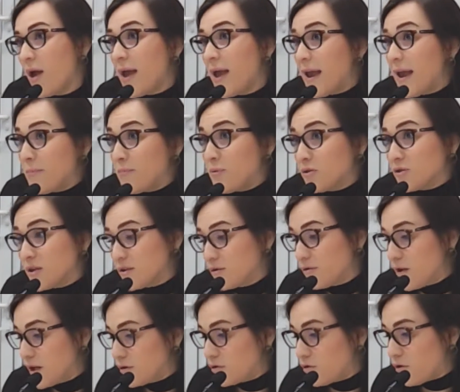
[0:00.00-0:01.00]
el proceso
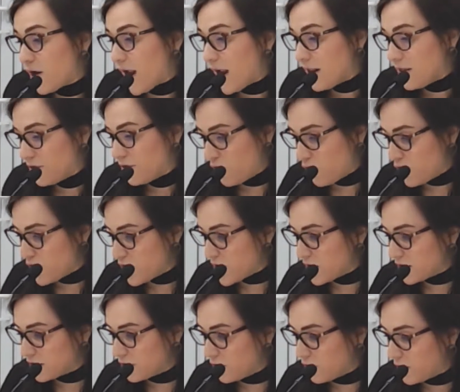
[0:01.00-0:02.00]
electoral dio
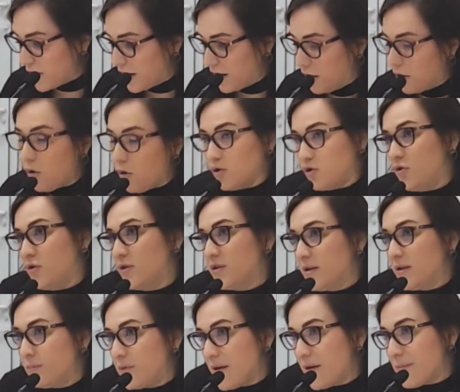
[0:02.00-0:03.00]
inicio el 8 de
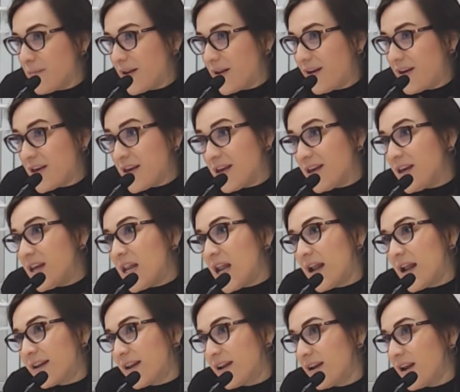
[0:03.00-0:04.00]
septiembre y,
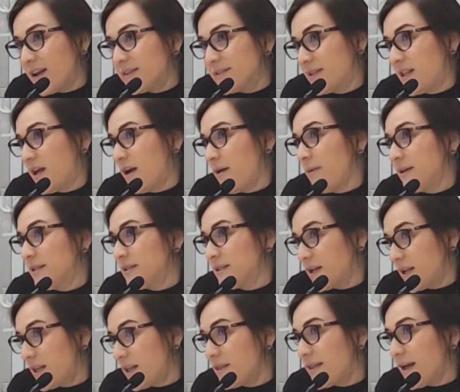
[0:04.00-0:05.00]
la regla estaba
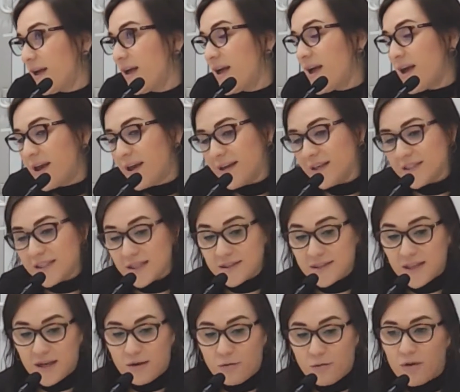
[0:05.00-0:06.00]
escrita. Es
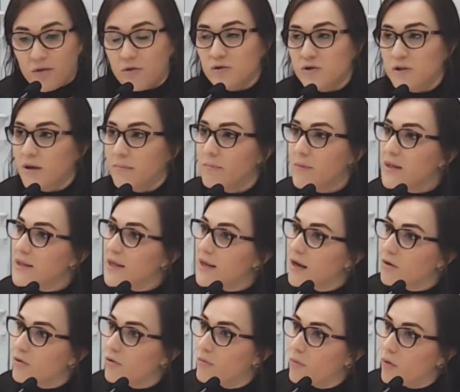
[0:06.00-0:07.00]
hasta cuando se emite
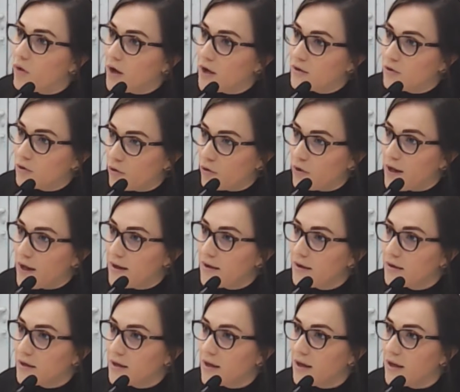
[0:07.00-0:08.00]
la convocatoria
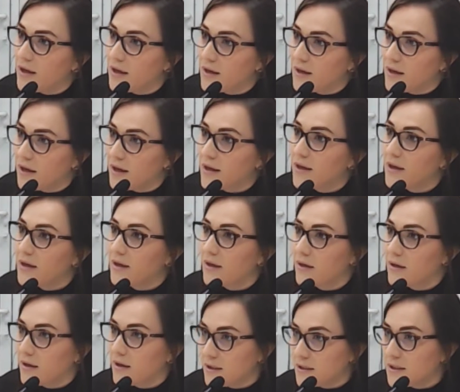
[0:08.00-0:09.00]
que,
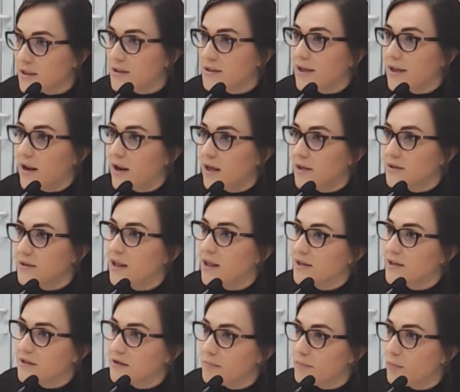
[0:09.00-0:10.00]
que, existen las,
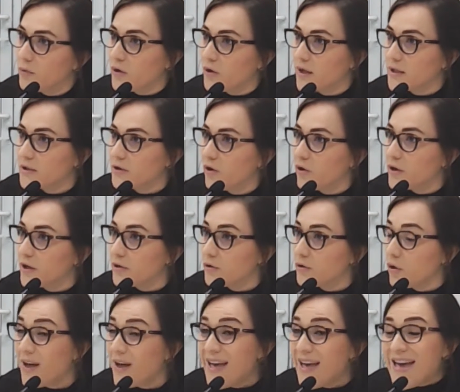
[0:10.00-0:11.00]
las impugnaciones,
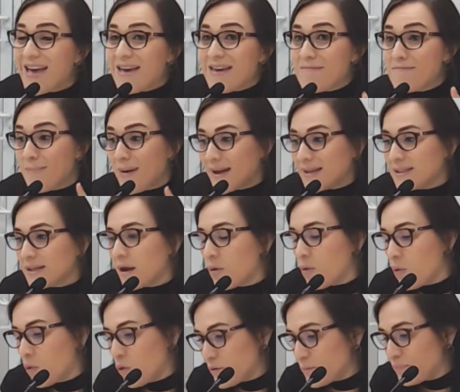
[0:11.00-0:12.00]
¿no? Más
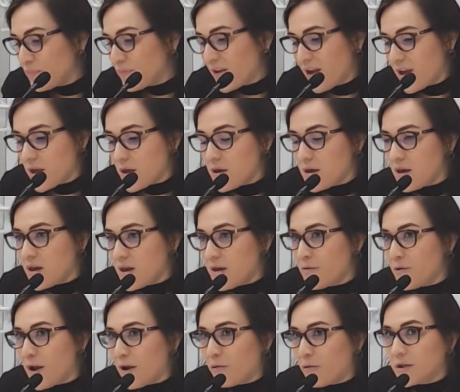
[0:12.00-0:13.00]
aún y,
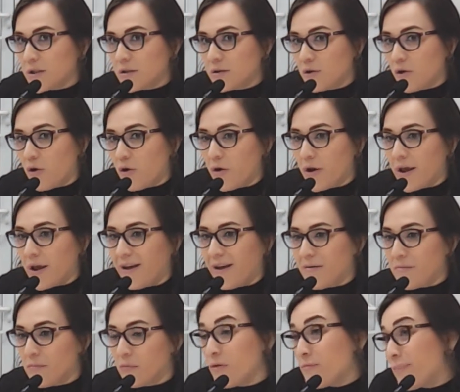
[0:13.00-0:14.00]
una cuestión
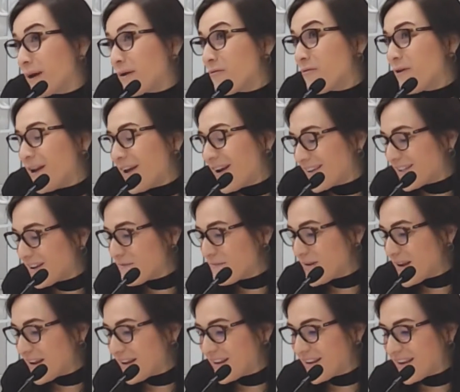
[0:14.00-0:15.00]
eh, muy peculiar
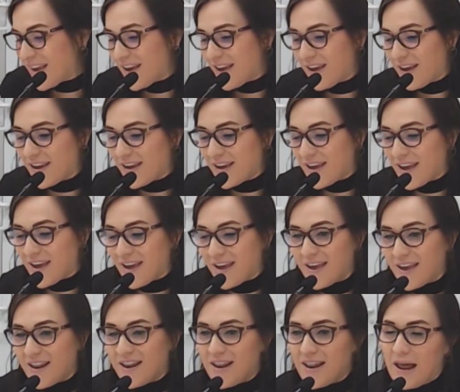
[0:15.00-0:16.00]
también, que,
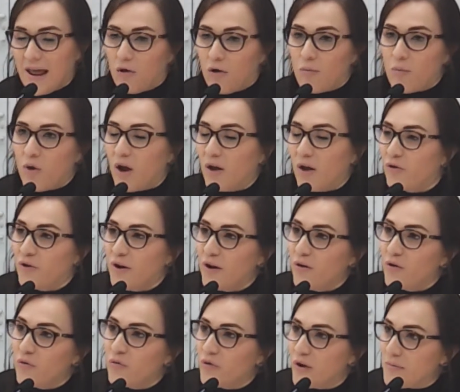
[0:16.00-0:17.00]
que, la convocatoria
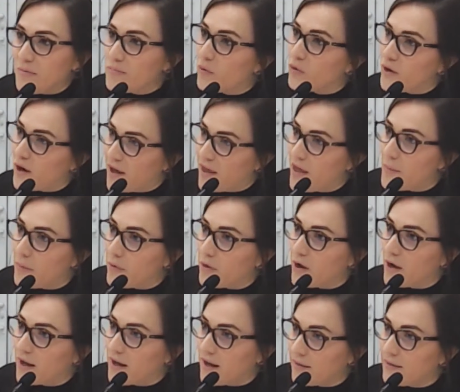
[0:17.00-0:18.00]
no fue impugnada por
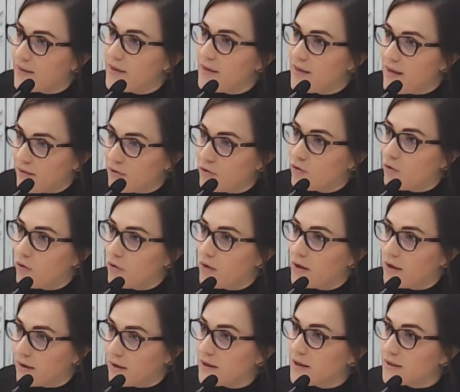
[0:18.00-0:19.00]
el candidato
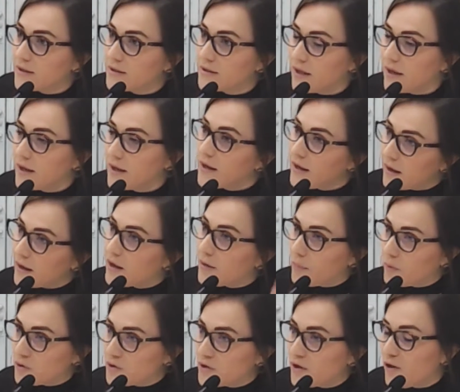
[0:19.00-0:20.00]
eh, este que,
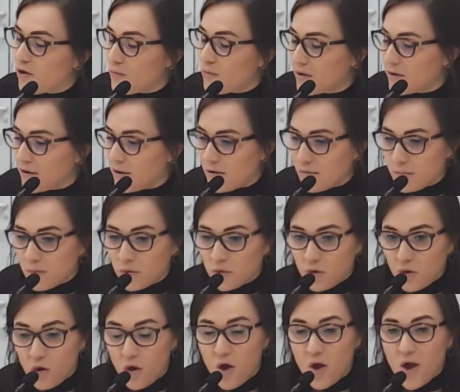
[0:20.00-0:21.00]
posteriormente lo
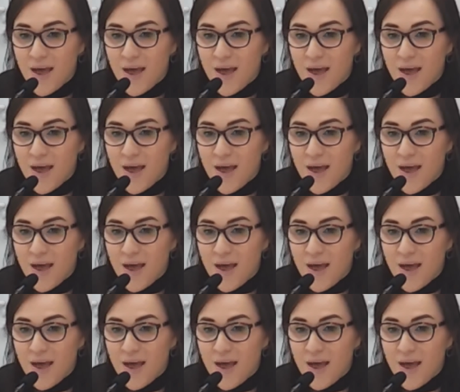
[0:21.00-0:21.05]
impugnó.